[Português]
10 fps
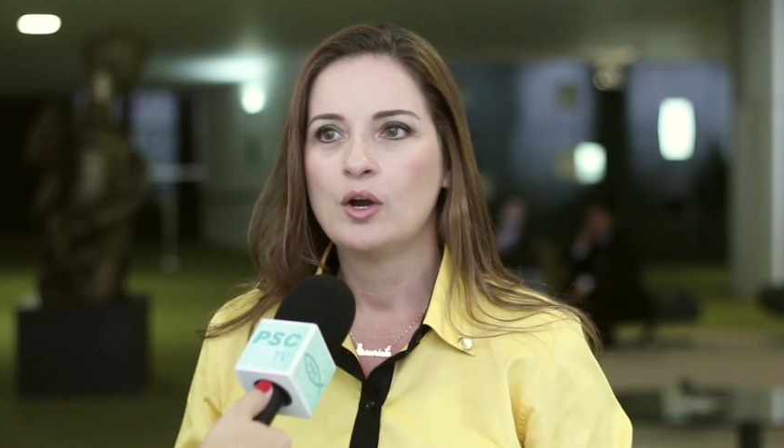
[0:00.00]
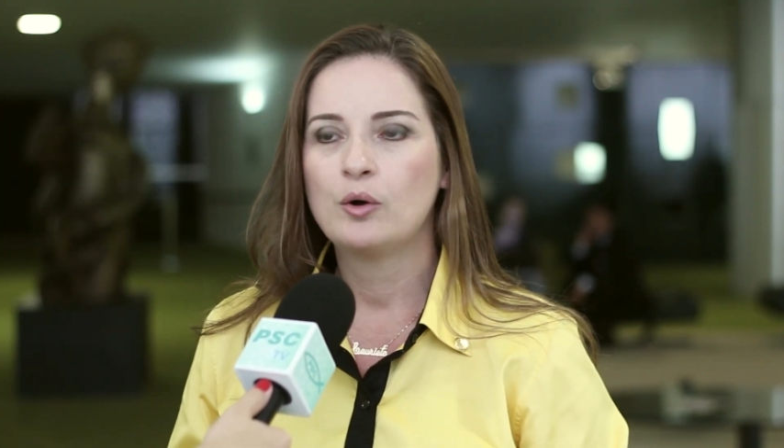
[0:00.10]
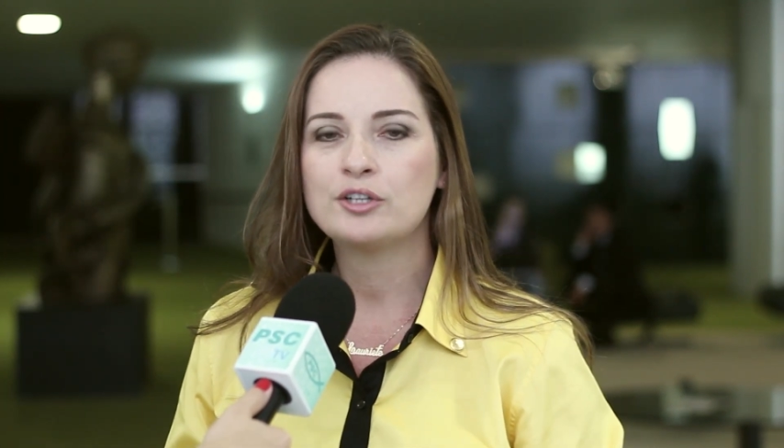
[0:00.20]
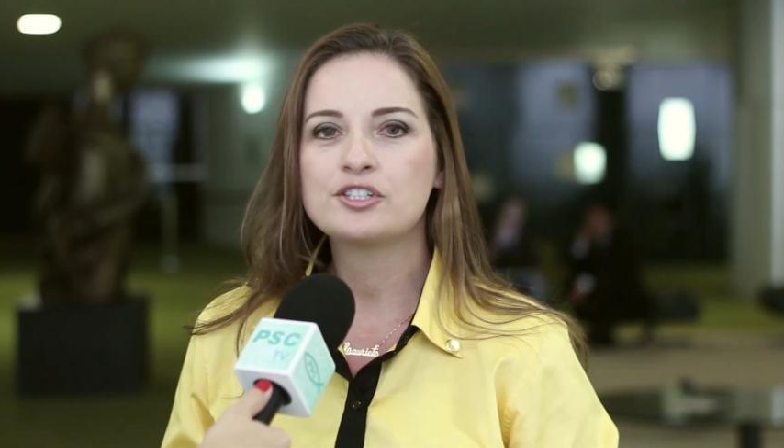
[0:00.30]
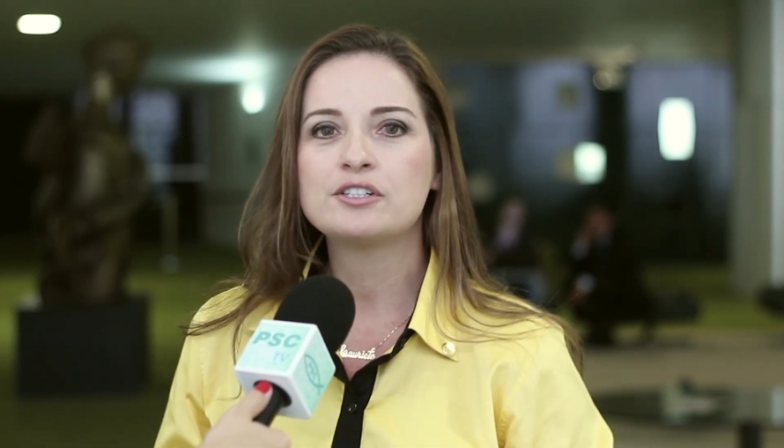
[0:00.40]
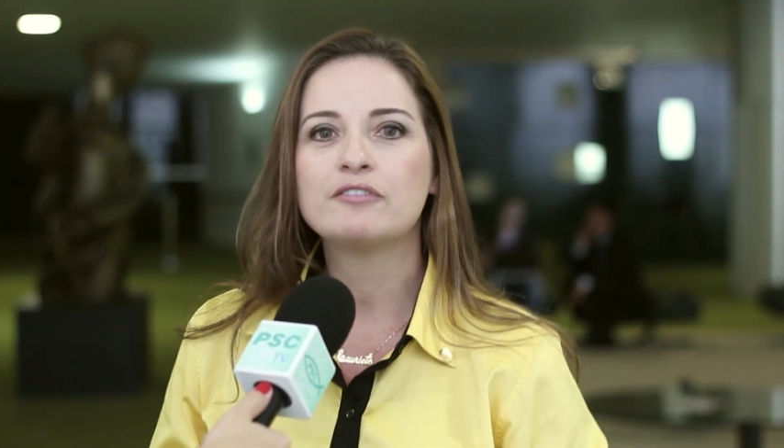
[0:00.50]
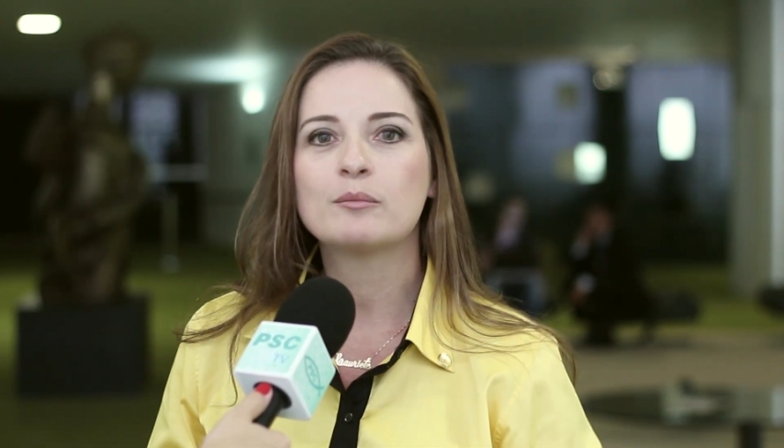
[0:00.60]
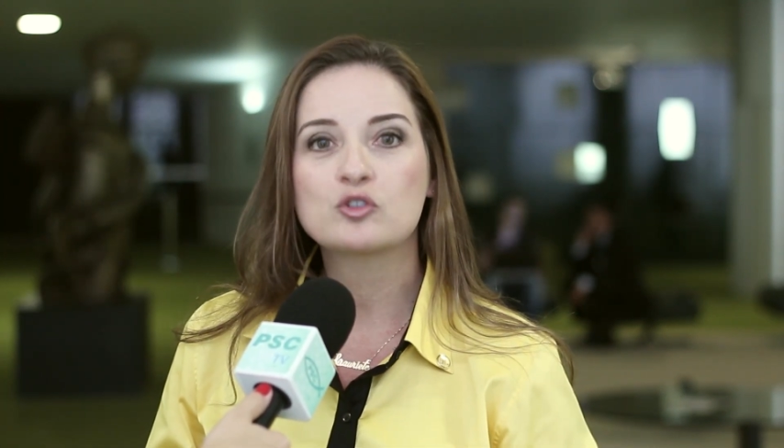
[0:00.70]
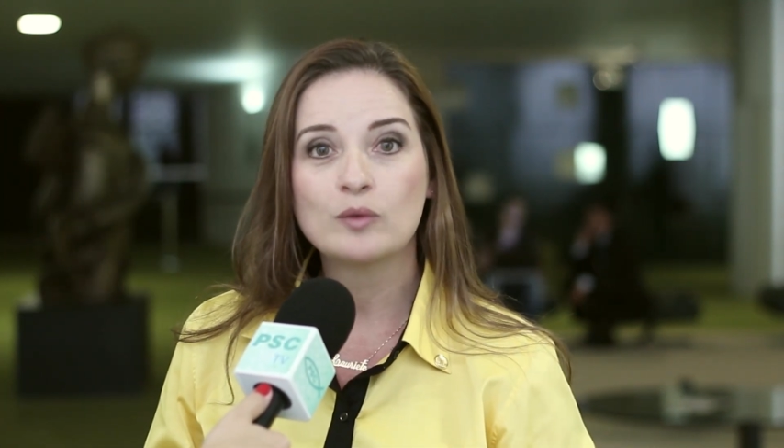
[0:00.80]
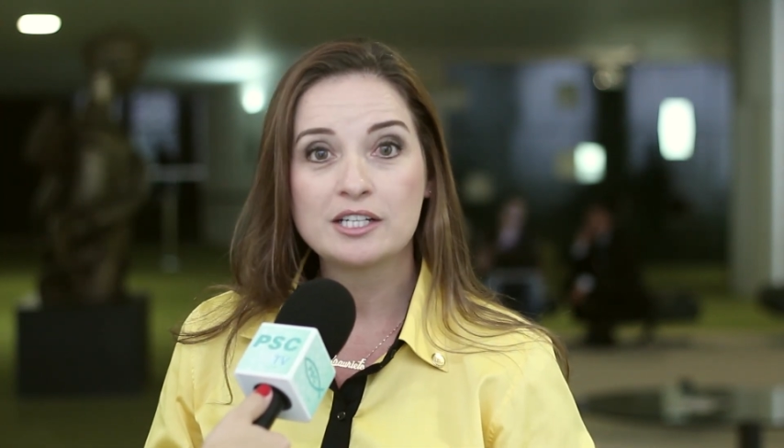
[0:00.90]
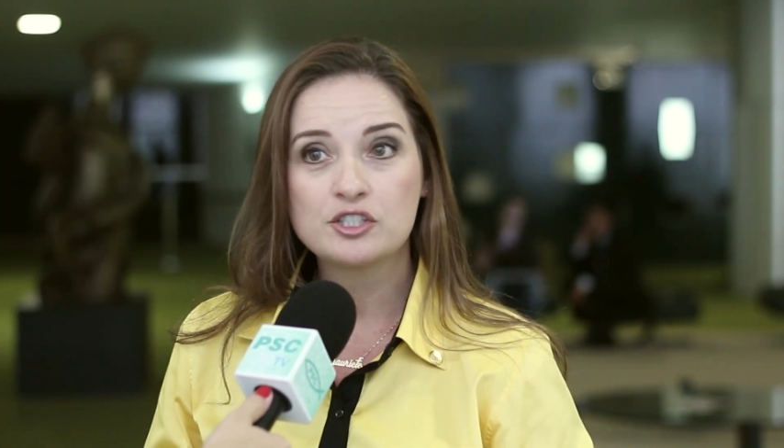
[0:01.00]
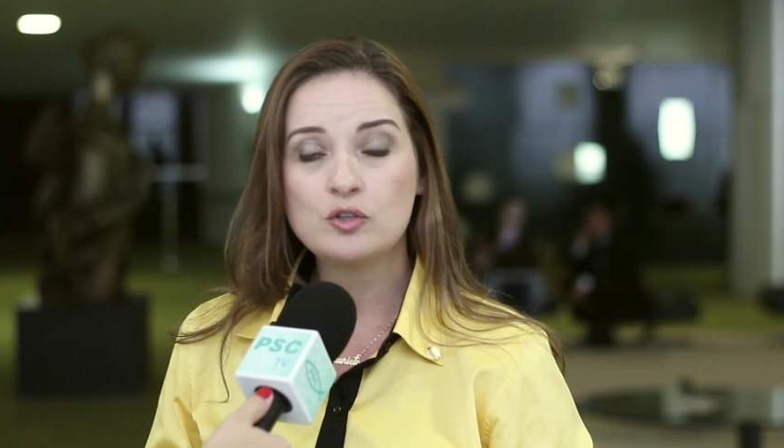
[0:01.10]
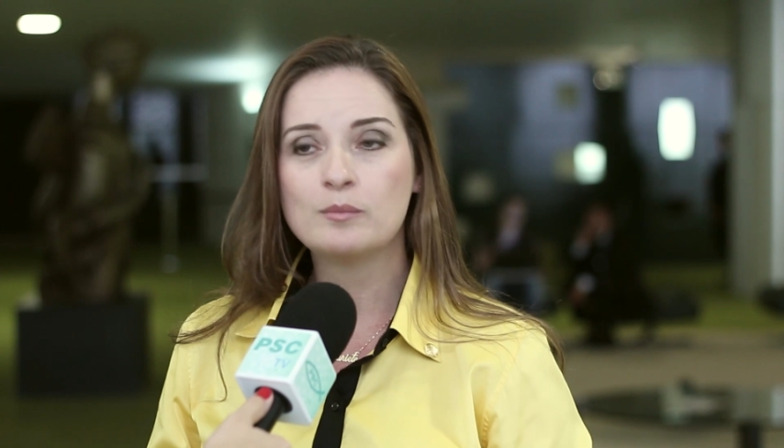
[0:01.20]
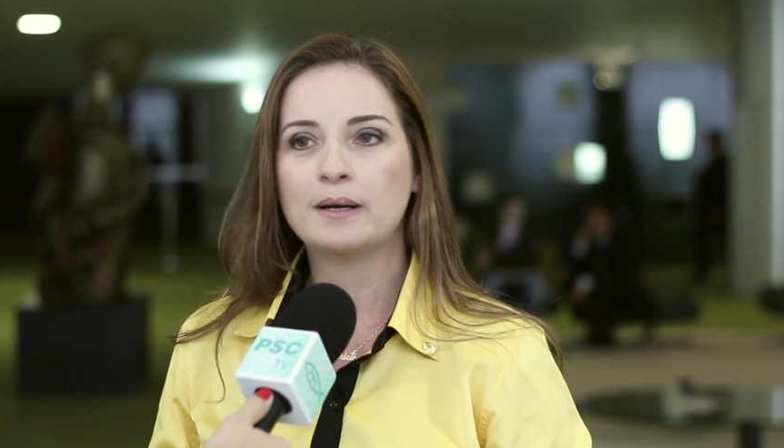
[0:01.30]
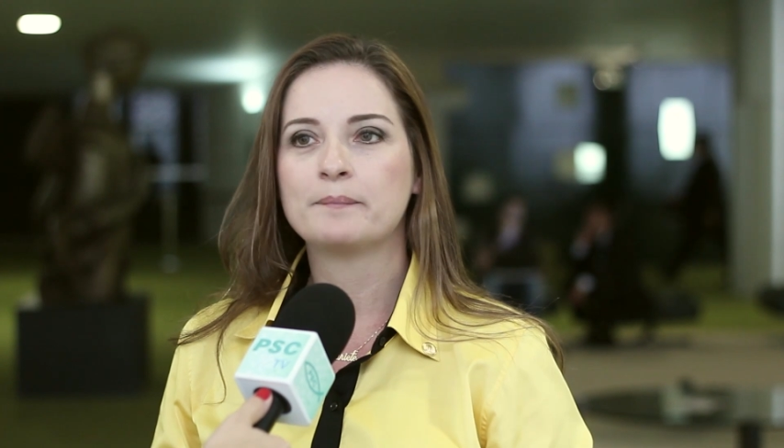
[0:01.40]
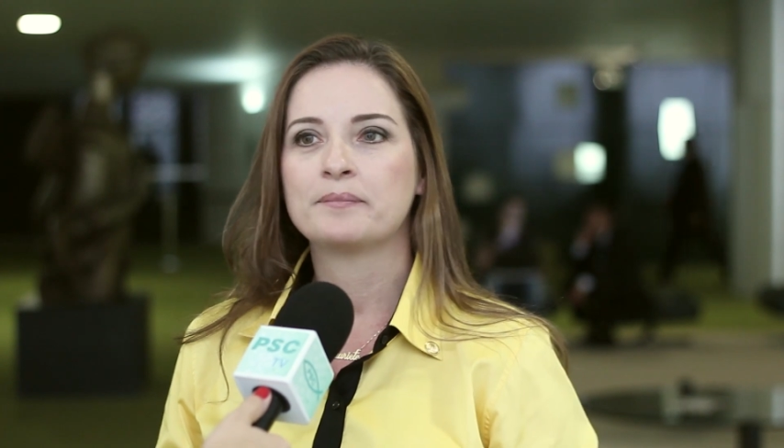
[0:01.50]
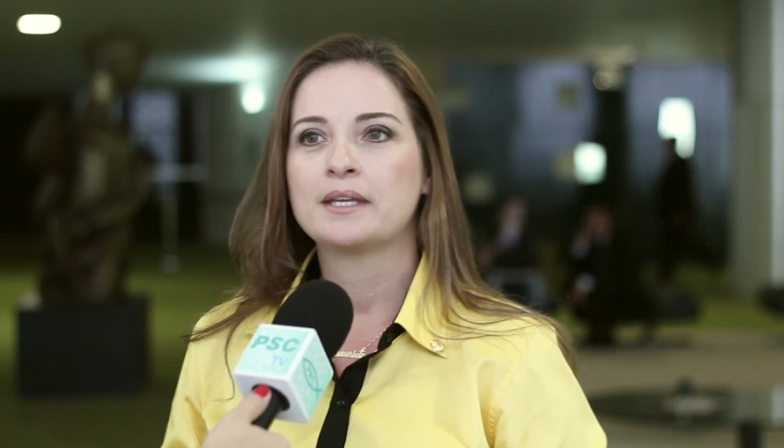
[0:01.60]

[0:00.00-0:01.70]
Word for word: Ontem estivemos com a Dilma